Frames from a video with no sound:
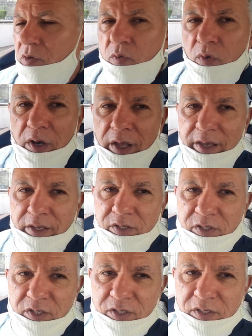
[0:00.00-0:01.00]
com
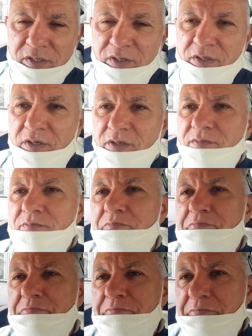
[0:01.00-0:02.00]
lente.
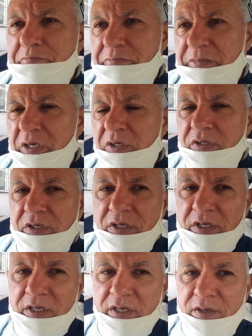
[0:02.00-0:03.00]
Quem
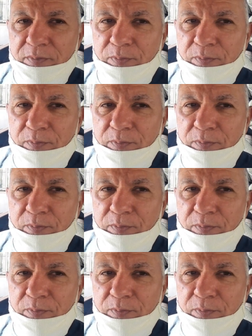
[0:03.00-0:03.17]
diria, hein?